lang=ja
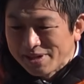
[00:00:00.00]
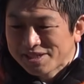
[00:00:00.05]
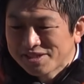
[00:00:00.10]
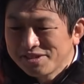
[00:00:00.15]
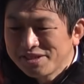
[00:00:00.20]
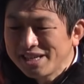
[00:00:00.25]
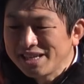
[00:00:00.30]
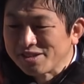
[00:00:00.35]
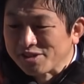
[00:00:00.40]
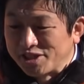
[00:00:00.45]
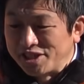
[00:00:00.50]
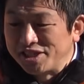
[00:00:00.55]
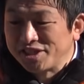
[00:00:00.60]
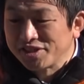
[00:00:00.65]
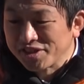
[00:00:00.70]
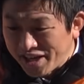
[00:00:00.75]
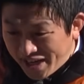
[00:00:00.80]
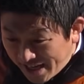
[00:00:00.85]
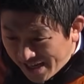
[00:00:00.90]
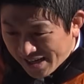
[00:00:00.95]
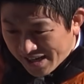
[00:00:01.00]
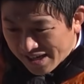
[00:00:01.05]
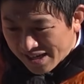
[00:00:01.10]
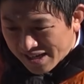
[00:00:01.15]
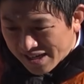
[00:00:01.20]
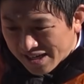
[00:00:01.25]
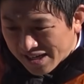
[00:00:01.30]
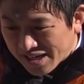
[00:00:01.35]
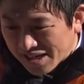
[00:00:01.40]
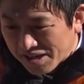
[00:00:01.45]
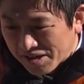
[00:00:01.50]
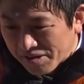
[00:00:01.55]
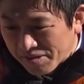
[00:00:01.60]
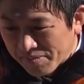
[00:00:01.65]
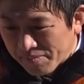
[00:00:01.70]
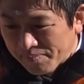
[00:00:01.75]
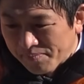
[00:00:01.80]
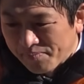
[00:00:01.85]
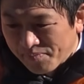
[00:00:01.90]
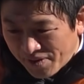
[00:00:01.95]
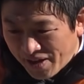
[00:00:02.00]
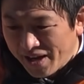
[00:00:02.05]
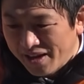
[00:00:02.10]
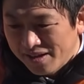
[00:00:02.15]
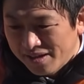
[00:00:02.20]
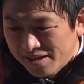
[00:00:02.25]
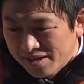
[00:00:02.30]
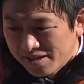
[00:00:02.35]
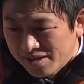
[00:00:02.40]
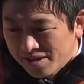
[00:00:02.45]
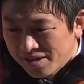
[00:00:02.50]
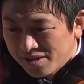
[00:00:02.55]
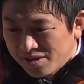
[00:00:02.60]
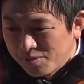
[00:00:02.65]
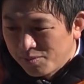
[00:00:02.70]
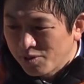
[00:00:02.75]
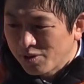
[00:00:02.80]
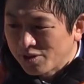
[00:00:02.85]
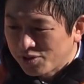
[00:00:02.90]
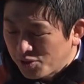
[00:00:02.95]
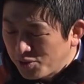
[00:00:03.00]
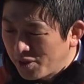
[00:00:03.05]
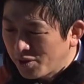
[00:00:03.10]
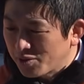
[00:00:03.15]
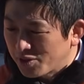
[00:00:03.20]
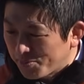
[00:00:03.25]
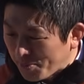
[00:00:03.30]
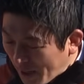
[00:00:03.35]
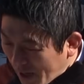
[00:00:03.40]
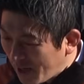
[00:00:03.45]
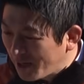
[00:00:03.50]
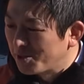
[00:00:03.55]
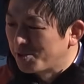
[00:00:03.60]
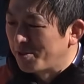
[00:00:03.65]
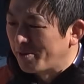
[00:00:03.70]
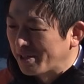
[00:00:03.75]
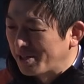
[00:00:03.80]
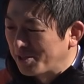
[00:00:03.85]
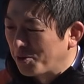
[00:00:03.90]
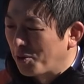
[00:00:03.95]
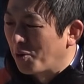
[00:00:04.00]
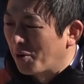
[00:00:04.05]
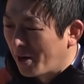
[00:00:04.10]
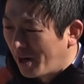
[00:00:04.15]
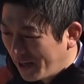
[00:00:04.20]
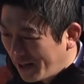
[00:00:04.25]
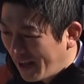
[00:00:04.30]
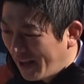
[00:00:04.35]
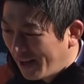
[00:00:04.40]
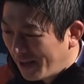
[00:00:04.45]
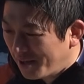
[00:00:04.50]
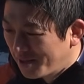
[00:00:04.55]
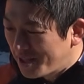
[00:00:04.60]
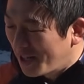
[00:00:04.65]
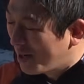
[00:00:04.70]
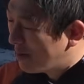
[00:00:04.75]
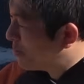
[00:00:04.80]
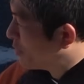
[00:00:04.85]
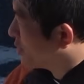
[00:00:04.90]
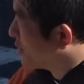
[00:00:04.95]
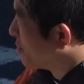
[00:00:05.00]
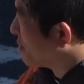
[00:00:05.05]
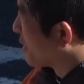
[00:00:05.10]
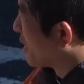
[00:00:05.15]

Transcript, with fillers: ミスリードしすぎ。ね。で、僕はそんなことばっかり言ってるわけですよ、国会で。そしたらもう藤